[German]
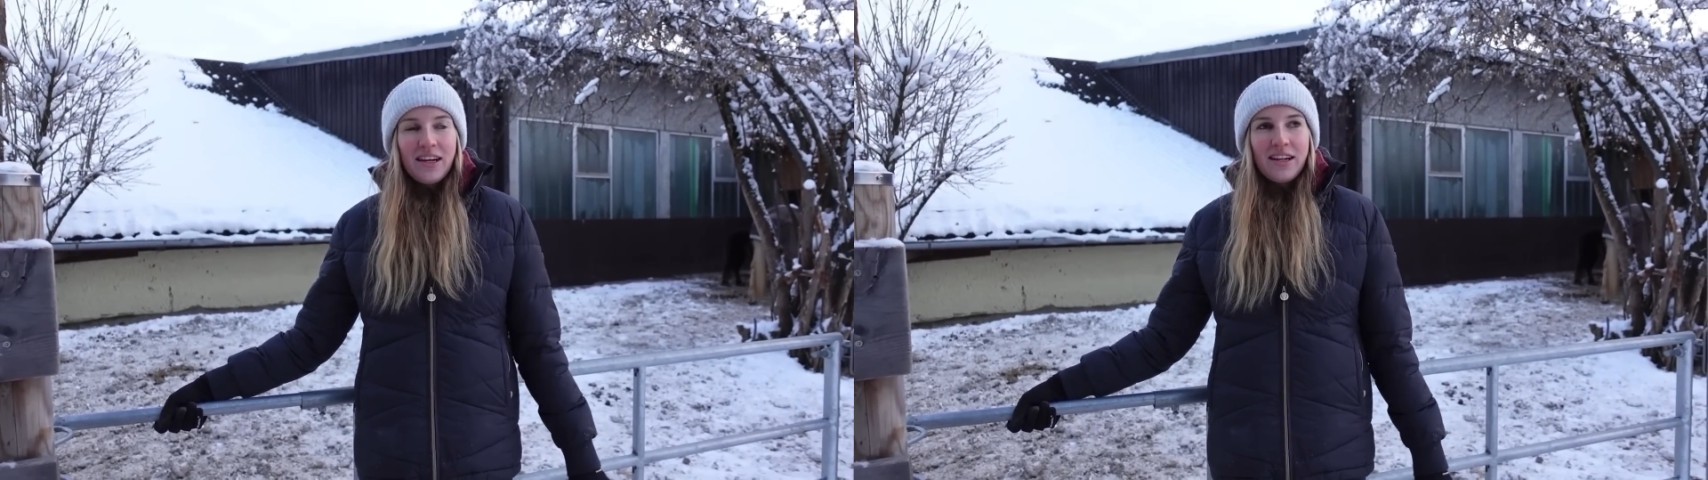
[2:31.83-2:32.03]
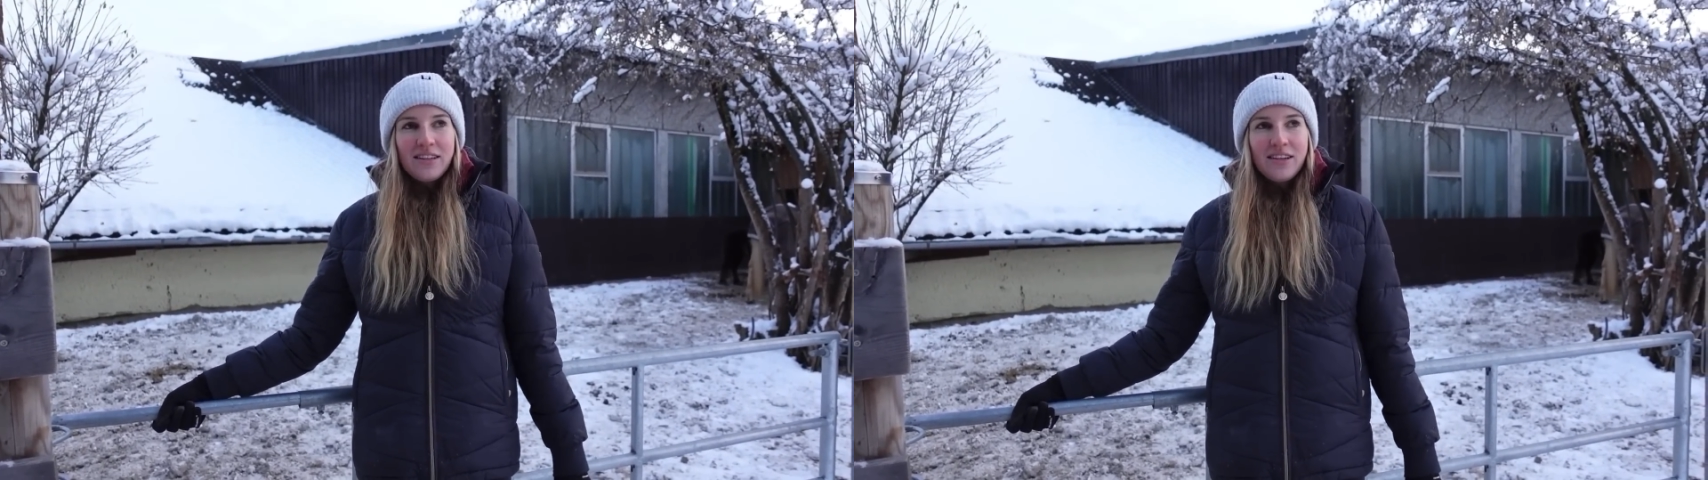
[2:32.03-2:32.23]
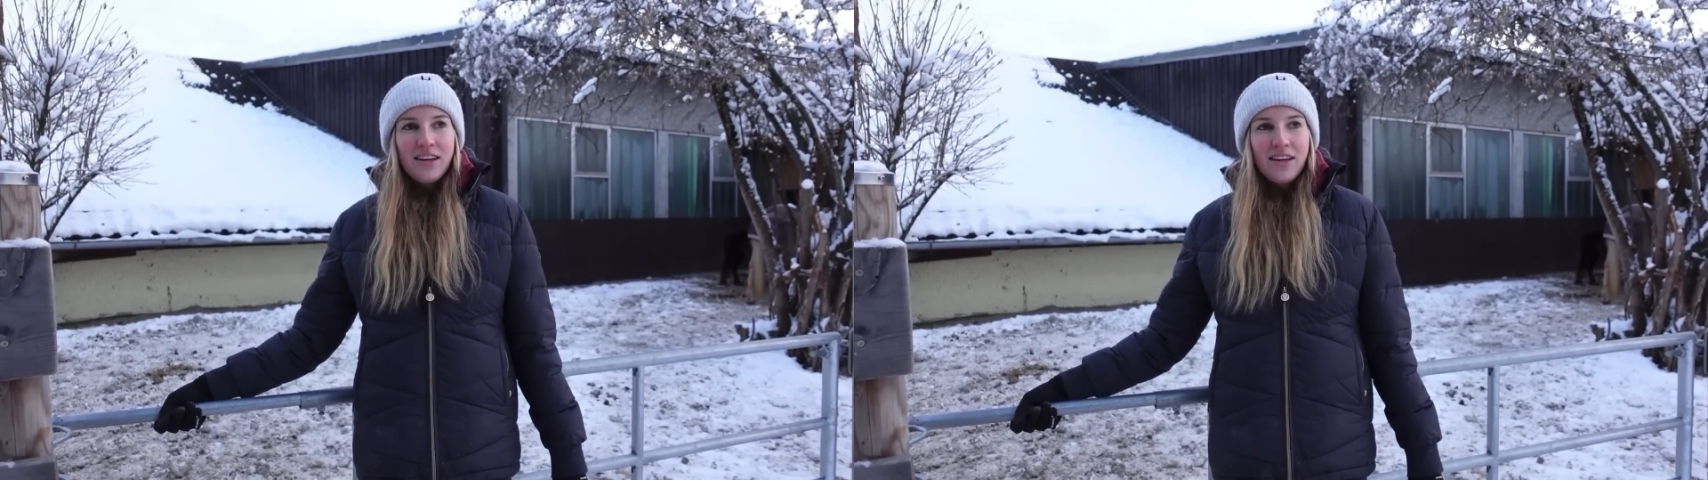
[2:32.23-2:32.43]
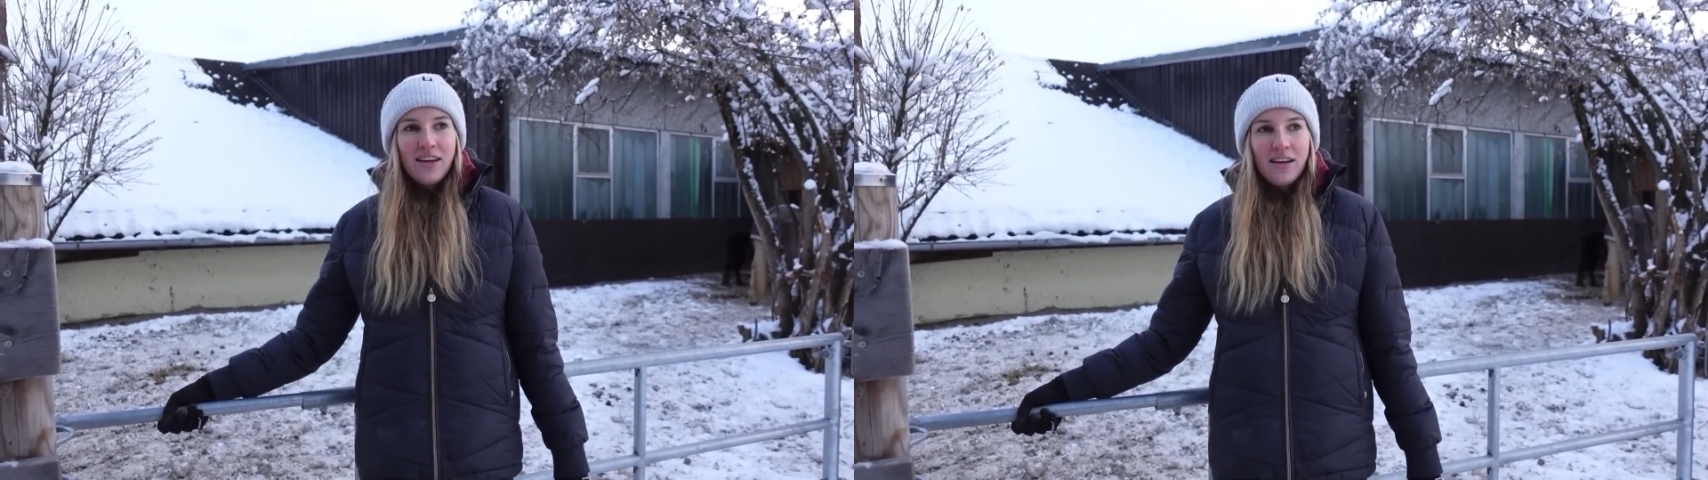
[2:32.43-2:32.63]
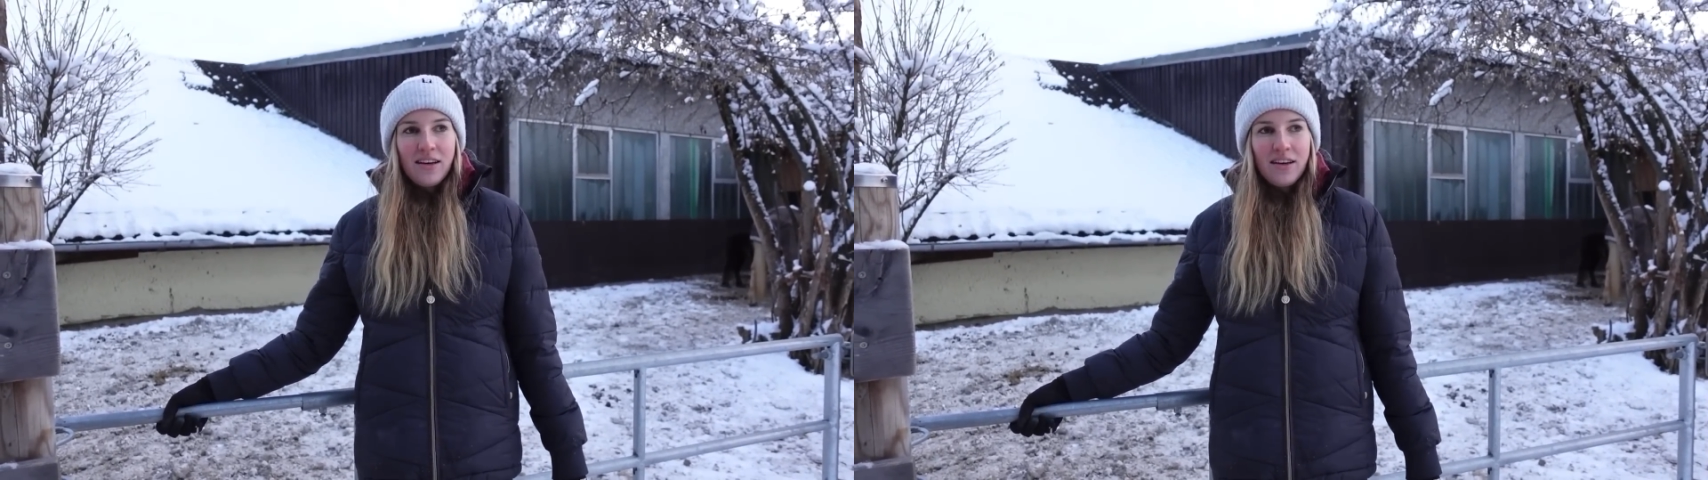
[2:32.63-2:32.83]
halt,
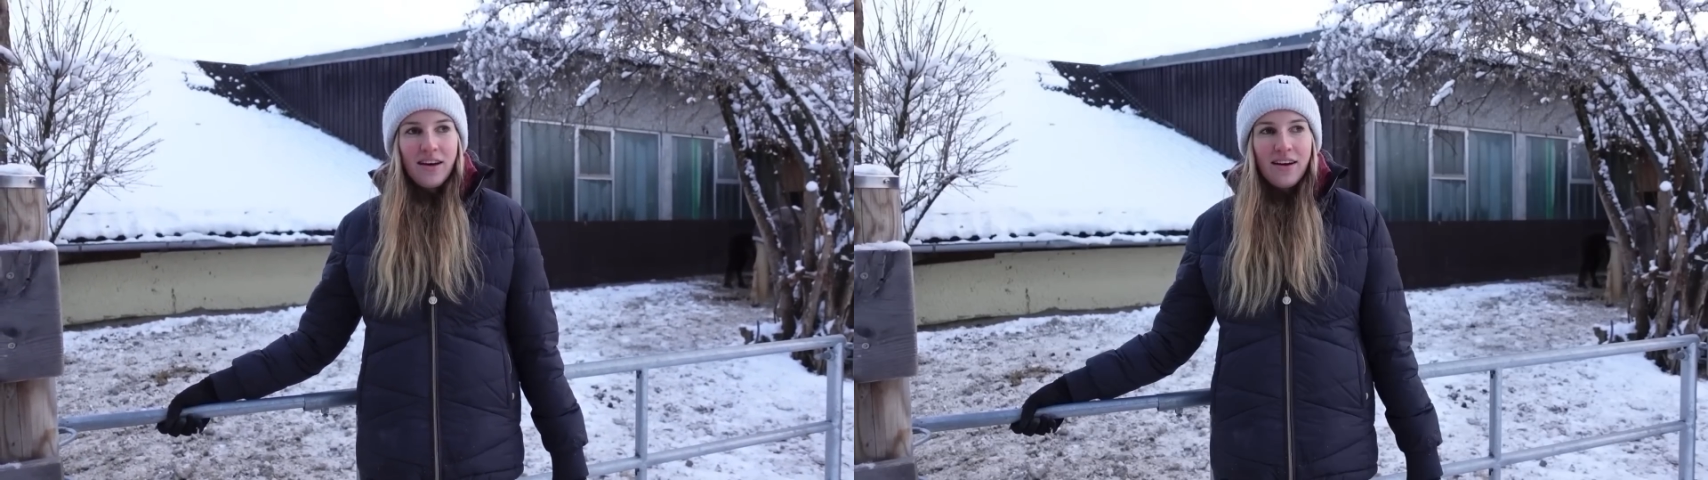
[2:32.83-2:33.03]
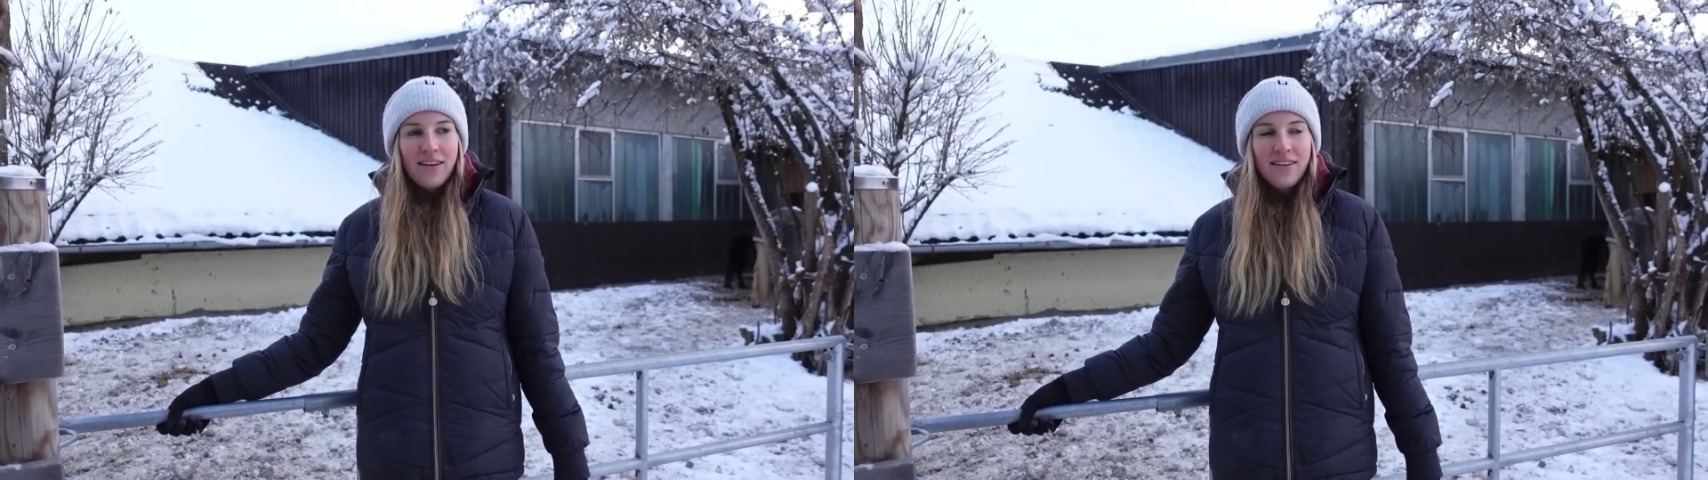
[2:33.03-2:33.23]
ja,